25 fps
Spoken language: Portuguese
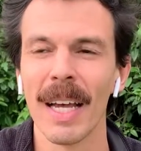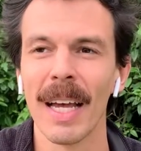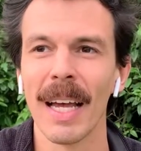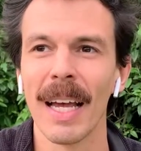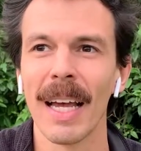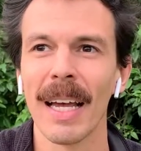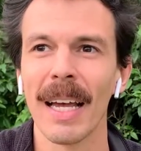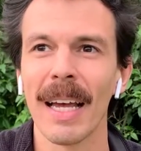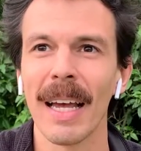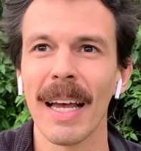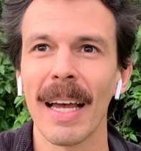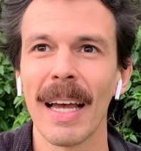
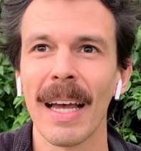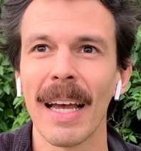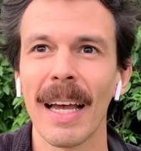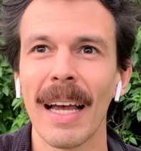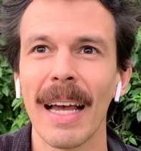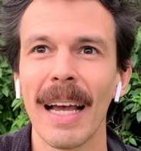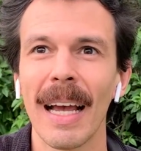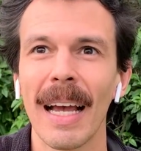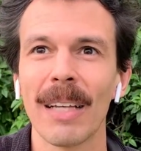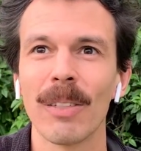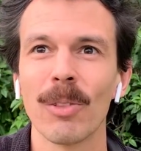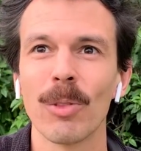
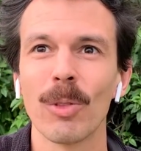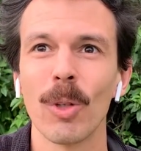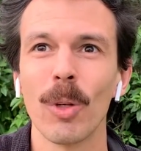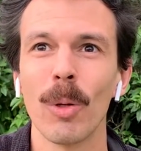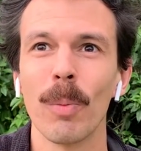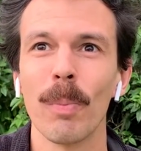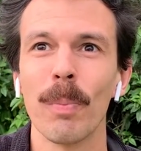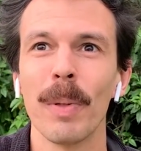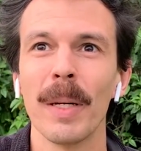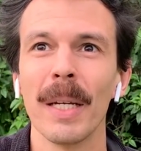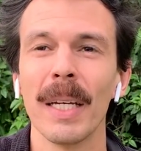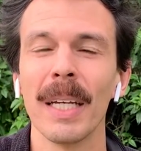é, é
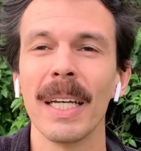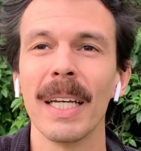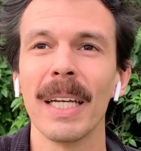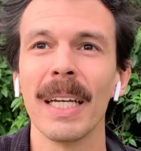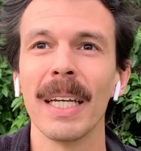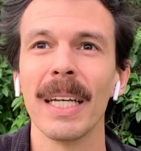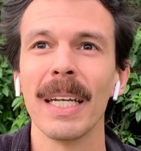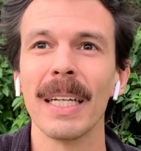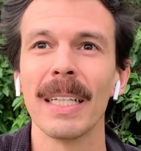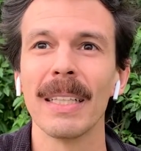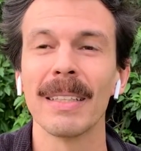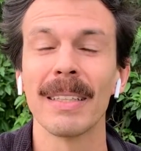
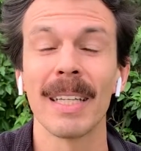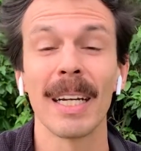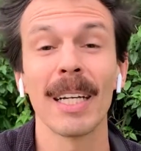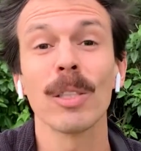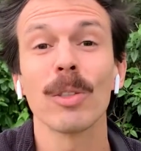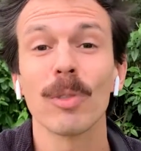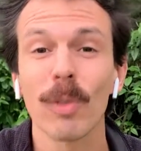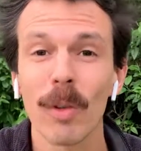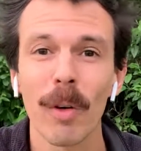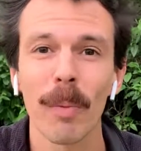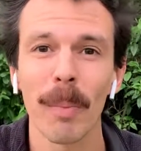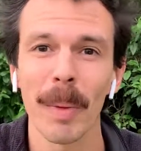sobre
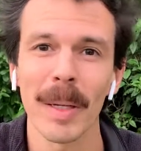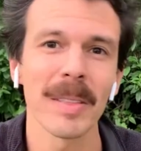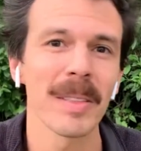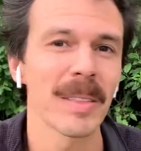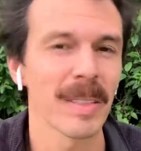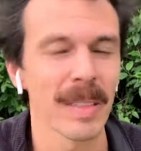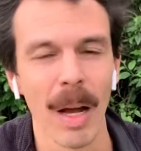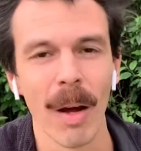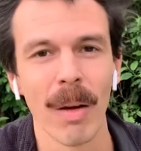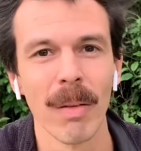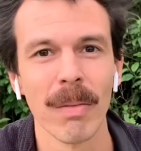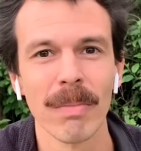
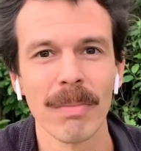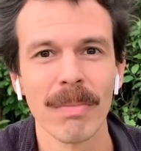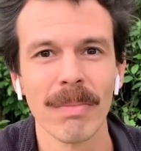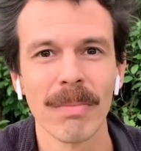transformação